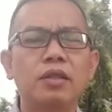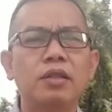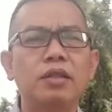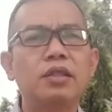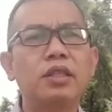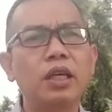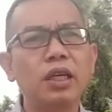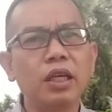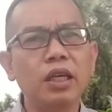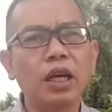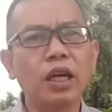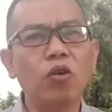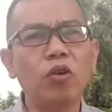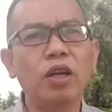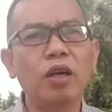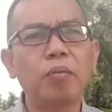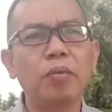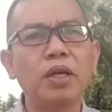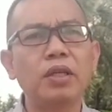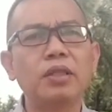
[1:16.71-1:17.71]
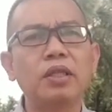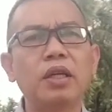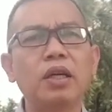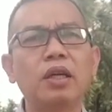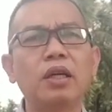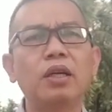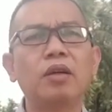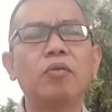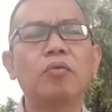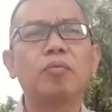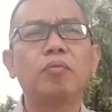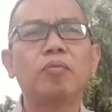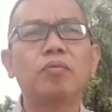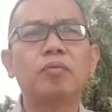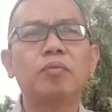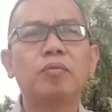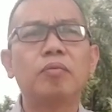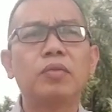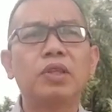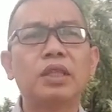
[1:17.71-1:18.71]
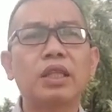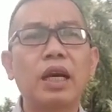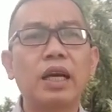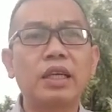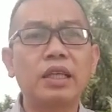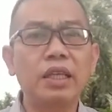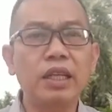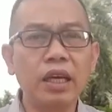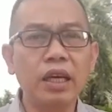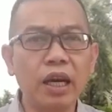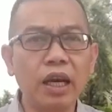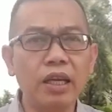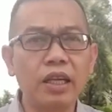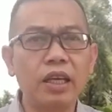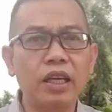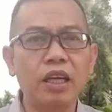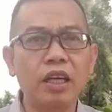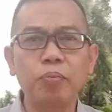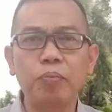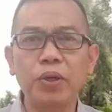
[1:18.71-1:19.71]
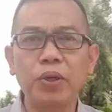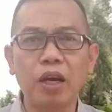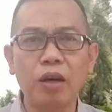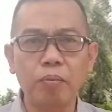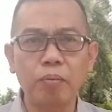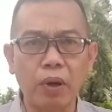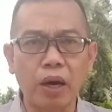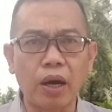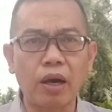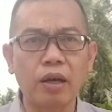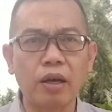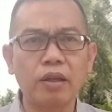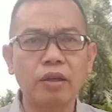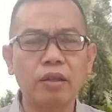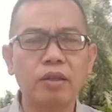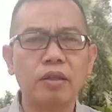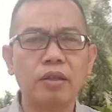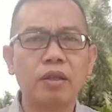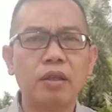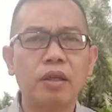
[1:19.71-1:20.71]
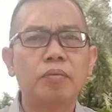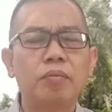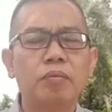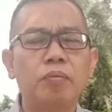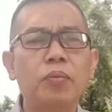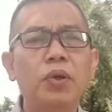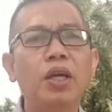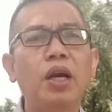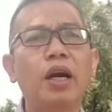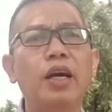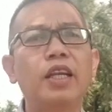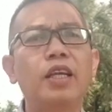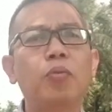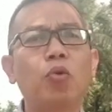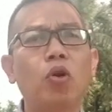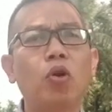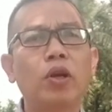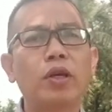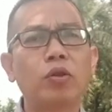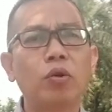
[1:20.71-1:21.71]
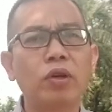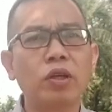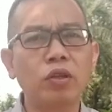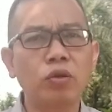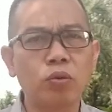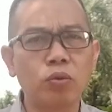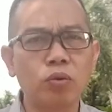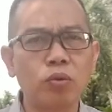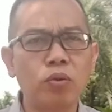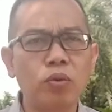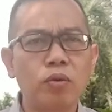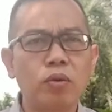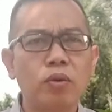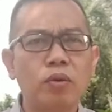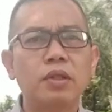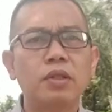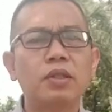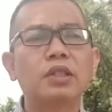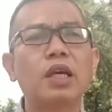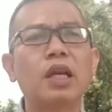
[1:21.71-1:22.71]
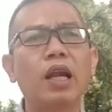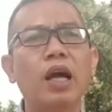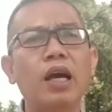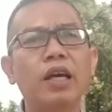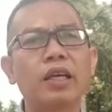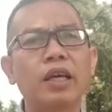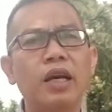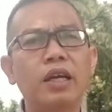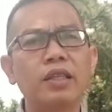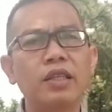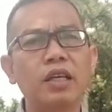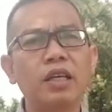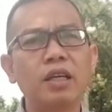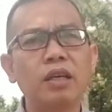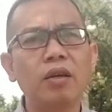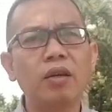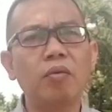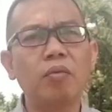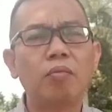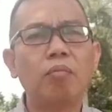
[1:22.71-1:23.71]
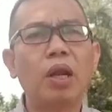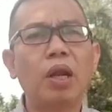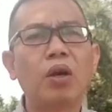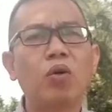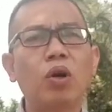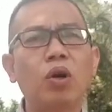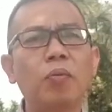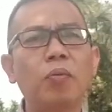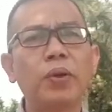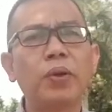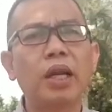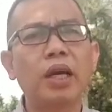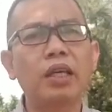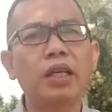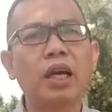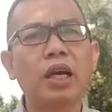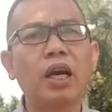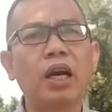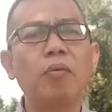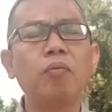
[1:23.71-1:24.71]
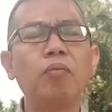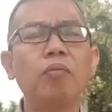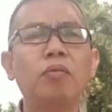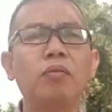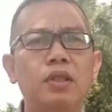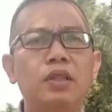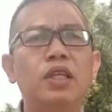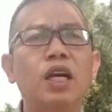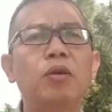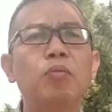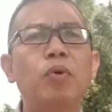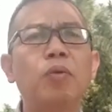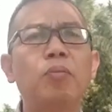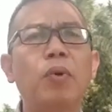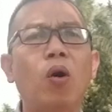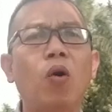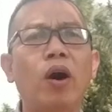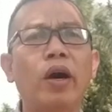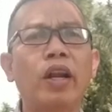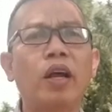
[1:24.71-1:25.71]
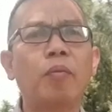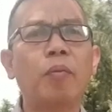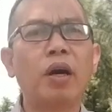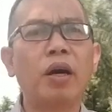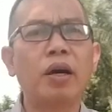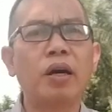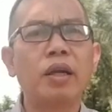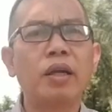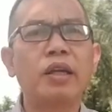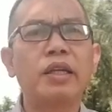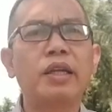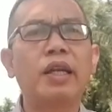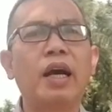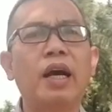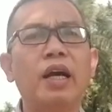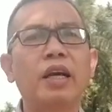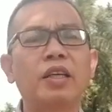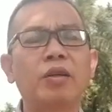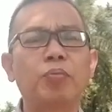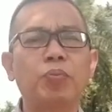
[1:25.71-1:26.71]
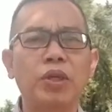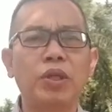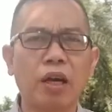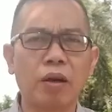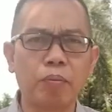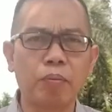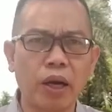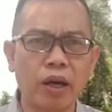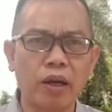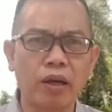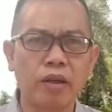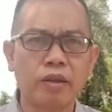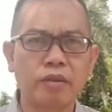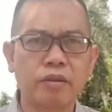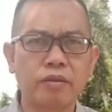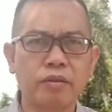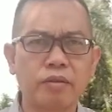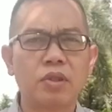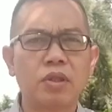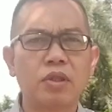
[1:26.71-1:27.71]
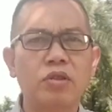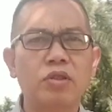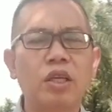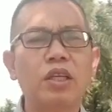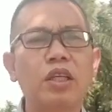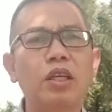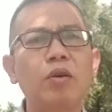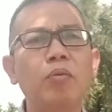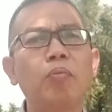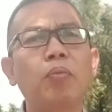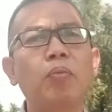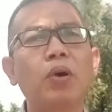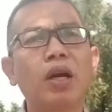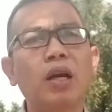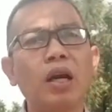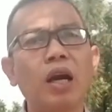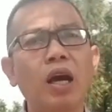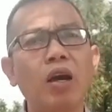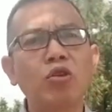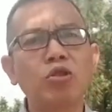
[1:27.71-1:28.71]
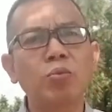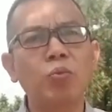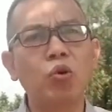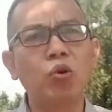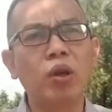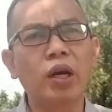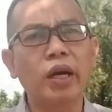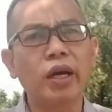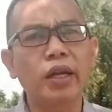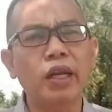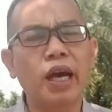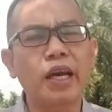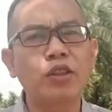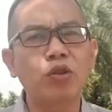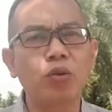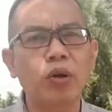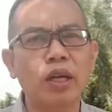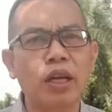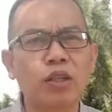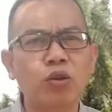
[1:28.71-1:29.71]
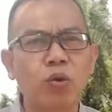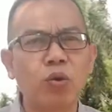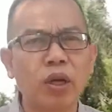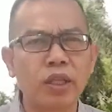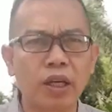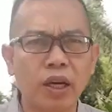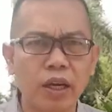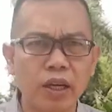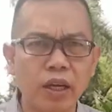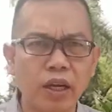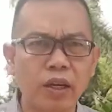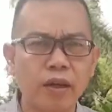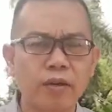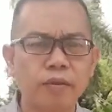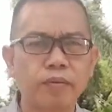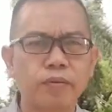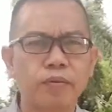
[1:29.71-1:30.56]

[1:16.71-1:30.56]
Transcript: Jadi kalau namanya tagihan dengan pihak bank, pihak debt collector itu selayaknya melakukan penagihan yang membawa nama dari pihak bank. Jadi mereka harus menggunakan aturan-aturan yang ada.